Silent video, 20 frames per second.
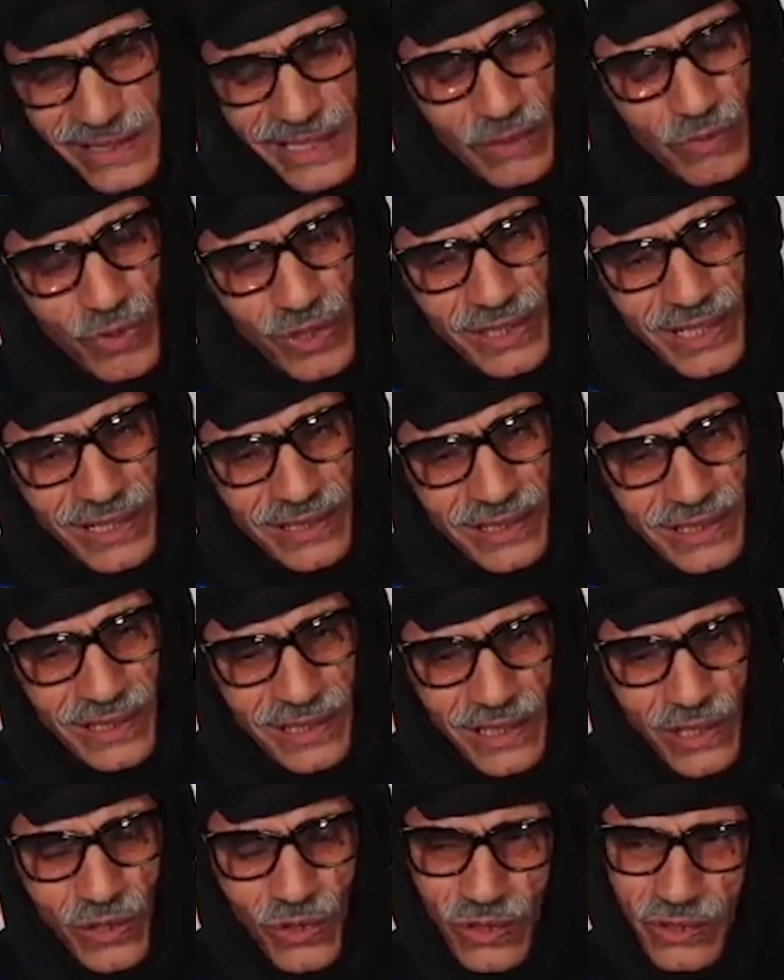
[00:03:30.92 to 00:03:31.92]
شحال واحد العدد
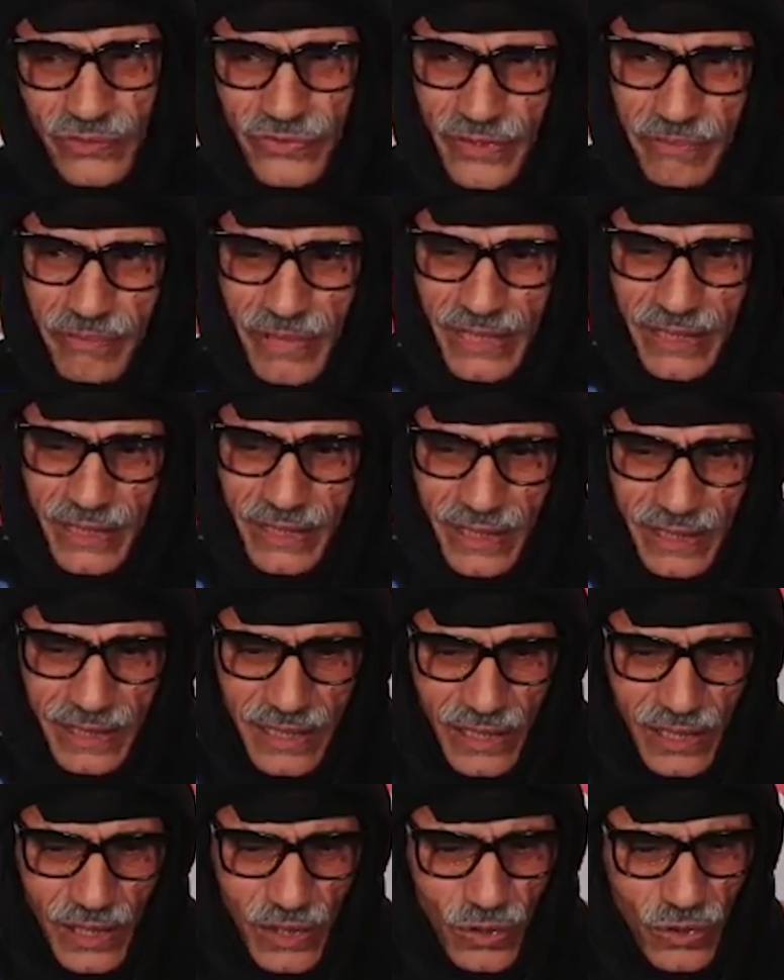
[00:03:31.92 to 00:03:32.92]
يقتلوه فما اثنين
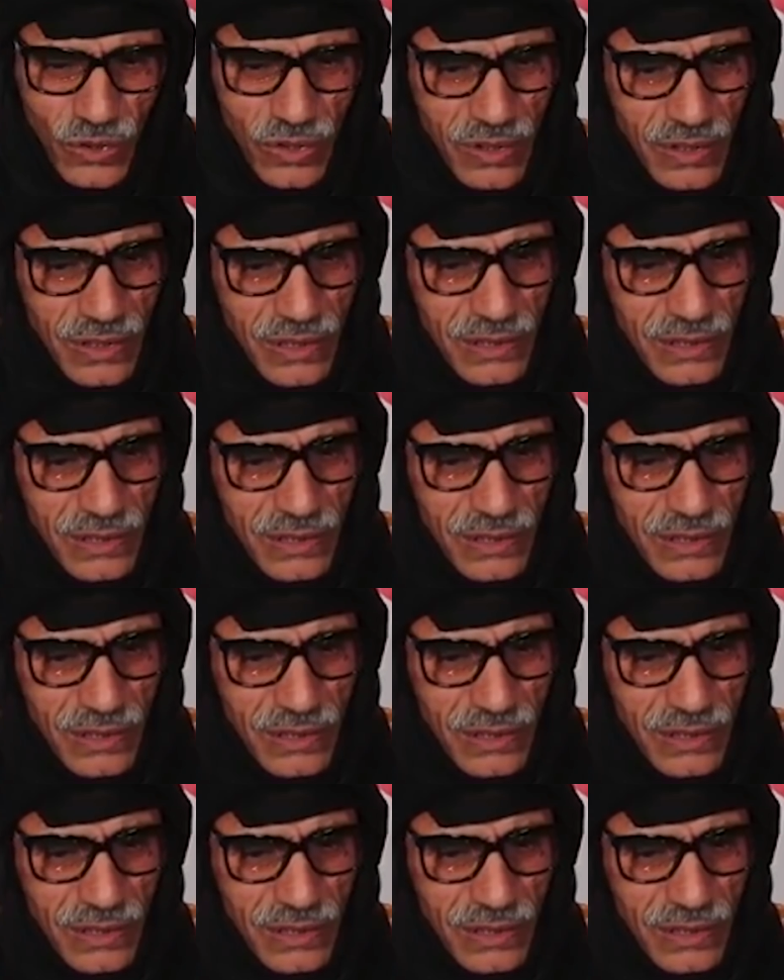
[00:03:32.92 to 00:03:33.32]
كيقتلوه